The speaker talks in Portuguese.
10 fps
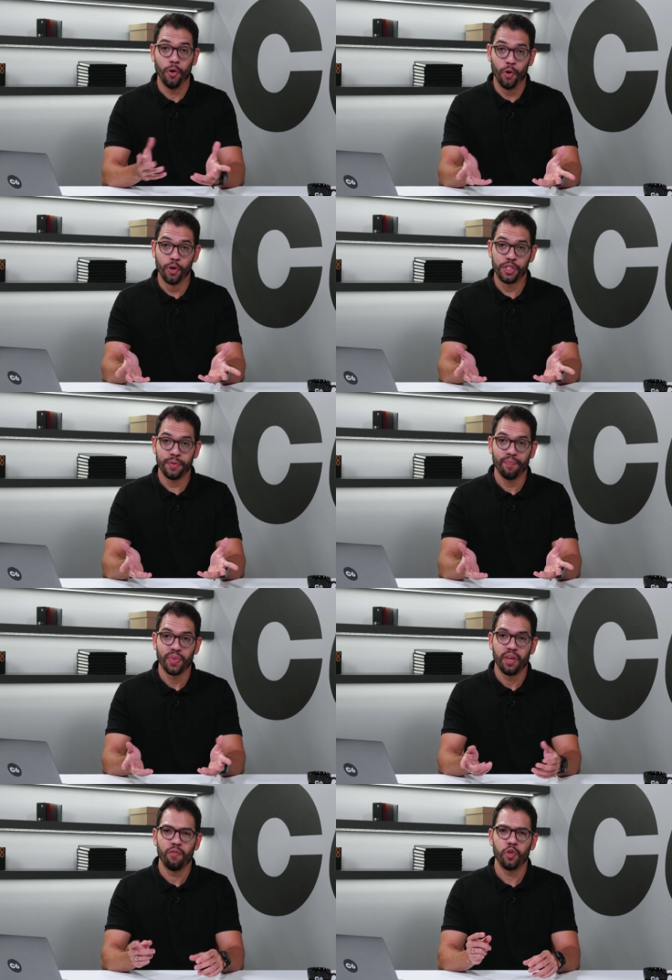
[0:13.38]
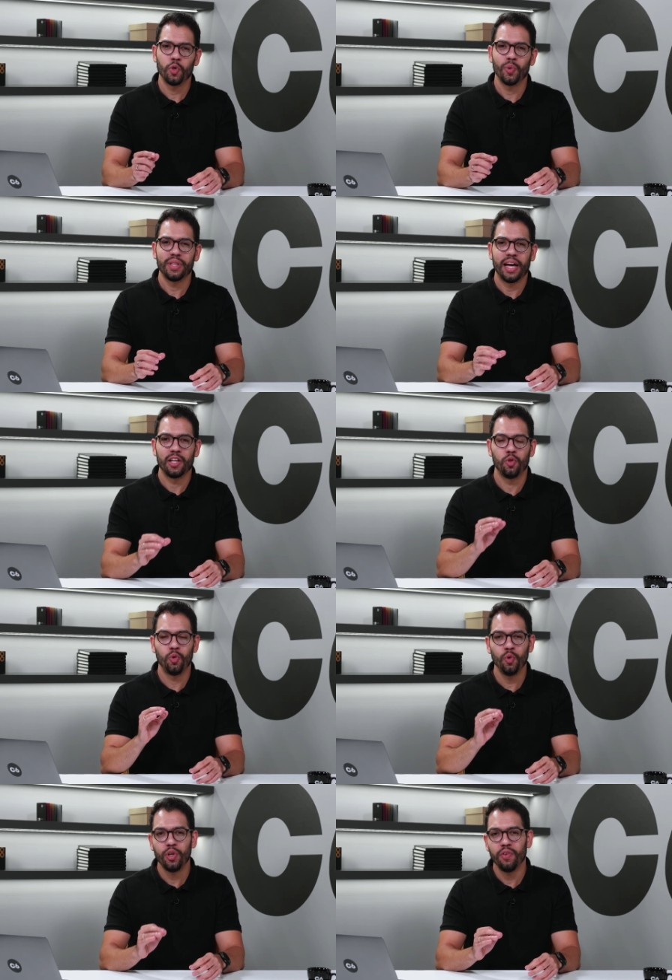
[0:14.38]
Hoje, vou te contar
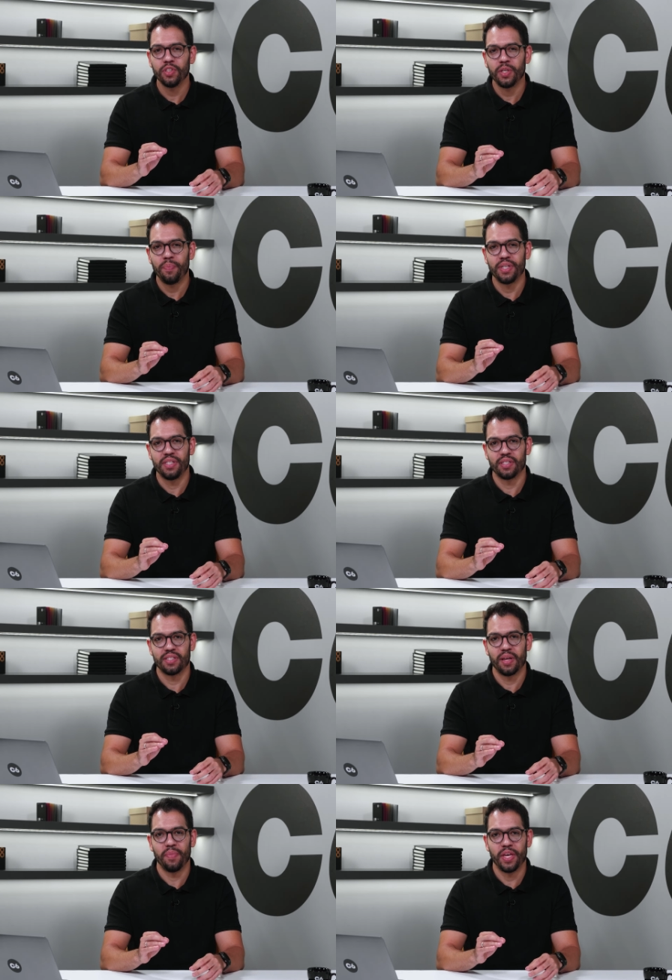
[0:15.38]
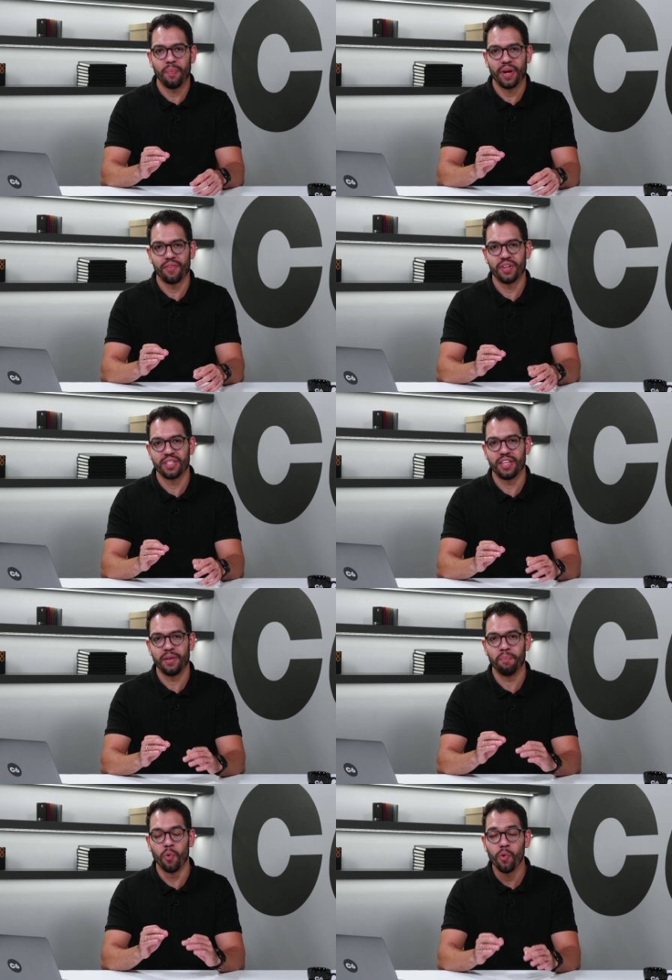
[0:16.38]
tudo o que você precisa saber para
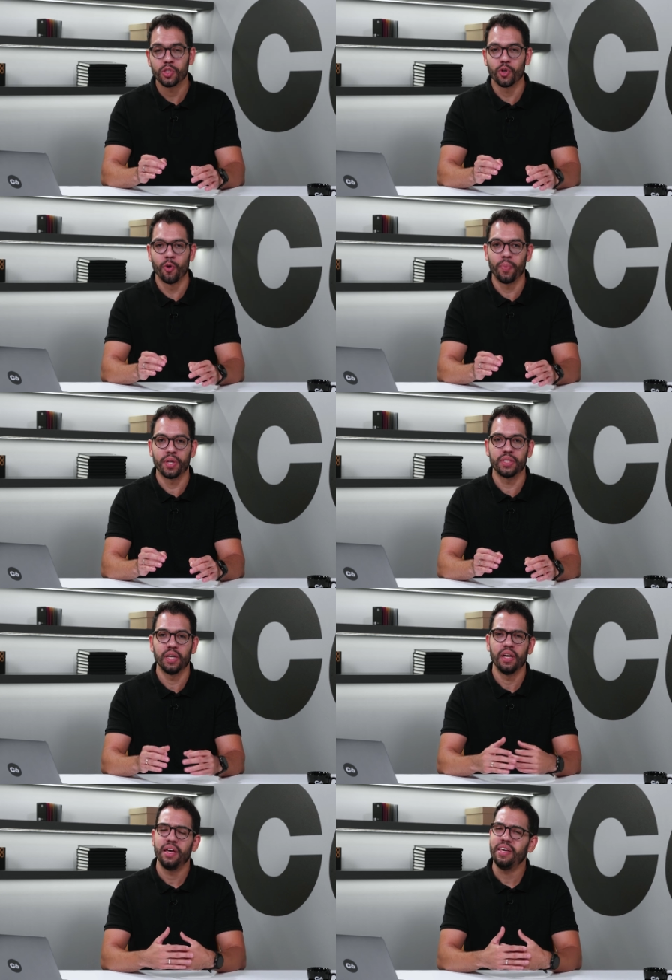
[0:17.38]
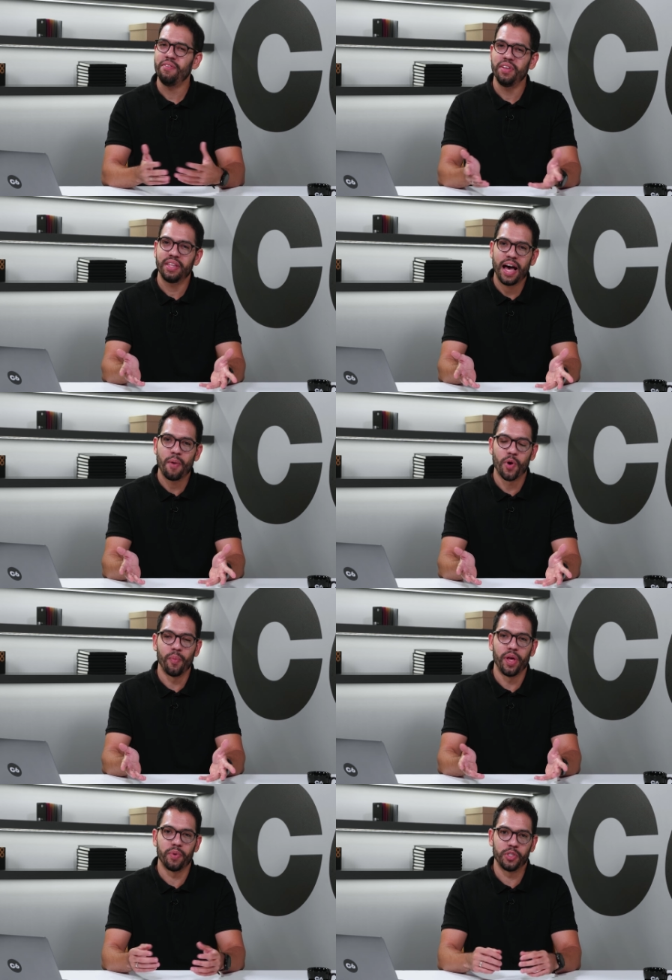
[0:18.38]
fazer boas compras e evitar
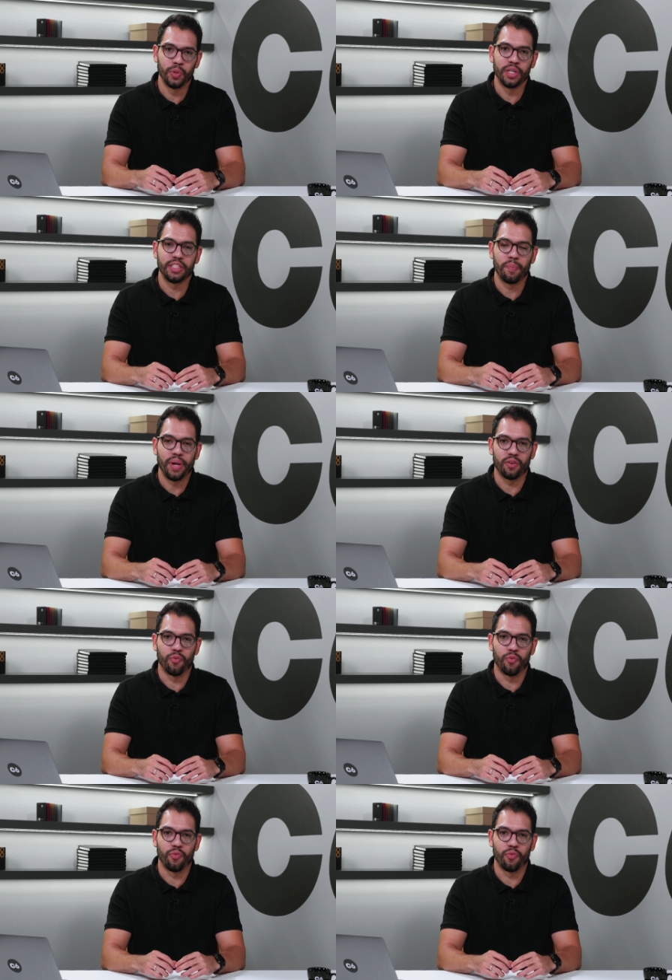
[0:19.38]
problemas durante a Black